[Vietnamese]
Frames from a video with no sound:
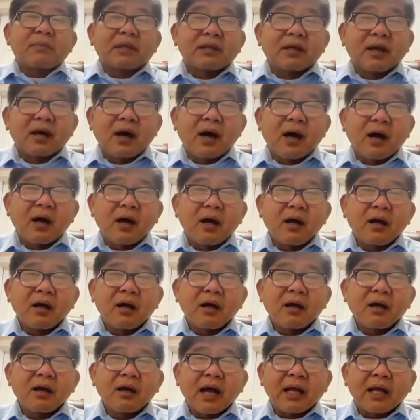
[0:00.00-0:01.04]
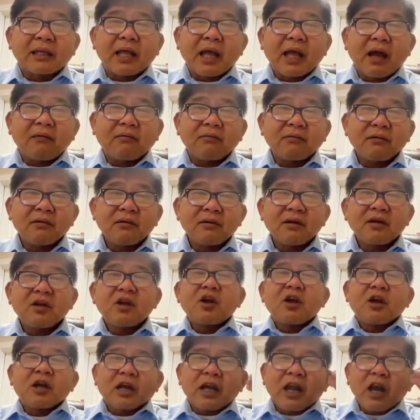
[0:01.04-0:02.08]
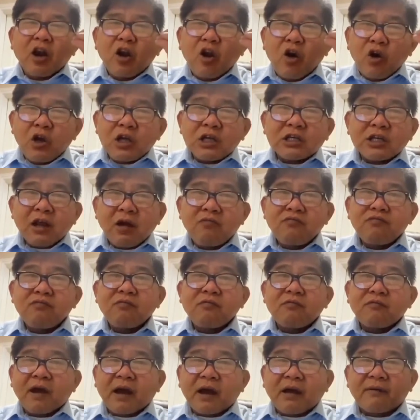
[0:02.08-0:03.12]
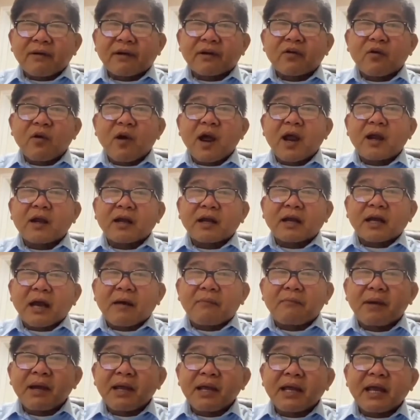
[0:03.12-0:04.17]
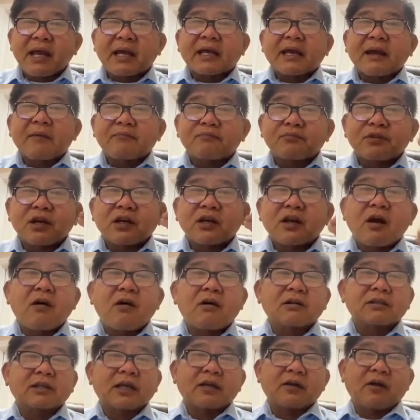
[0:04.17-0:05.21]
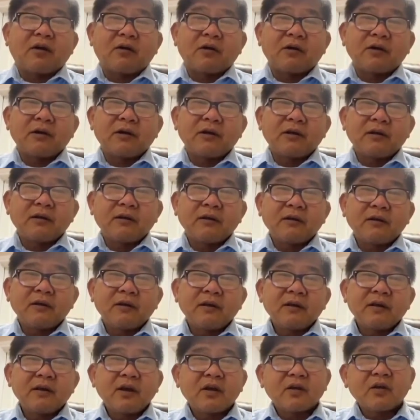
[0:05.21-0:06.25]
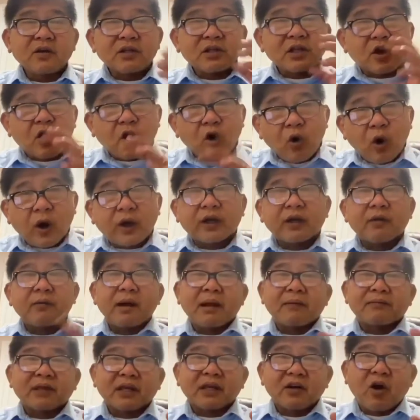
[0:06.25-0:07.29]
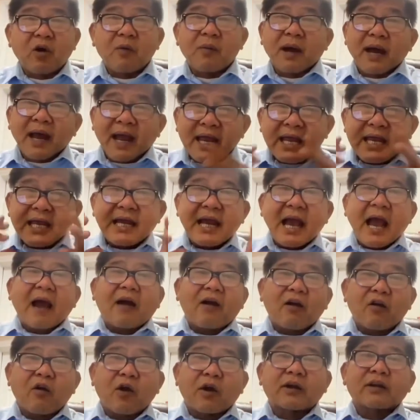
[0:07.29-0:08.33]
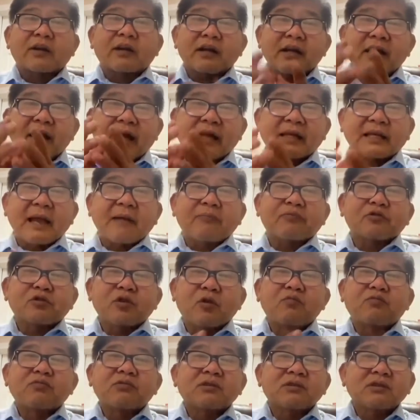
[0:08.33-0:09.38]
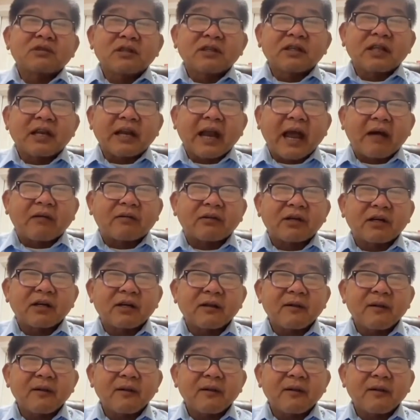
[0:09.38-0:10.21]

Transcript: thường anh à, nhá cái lối sống và cái văn hóa nó cả mấy ngàn năm rất khó thay đổi nó chỉ có luật nó làm thay đổi mà ngay cả có luật đó, anh áp dụng như thế nào nữa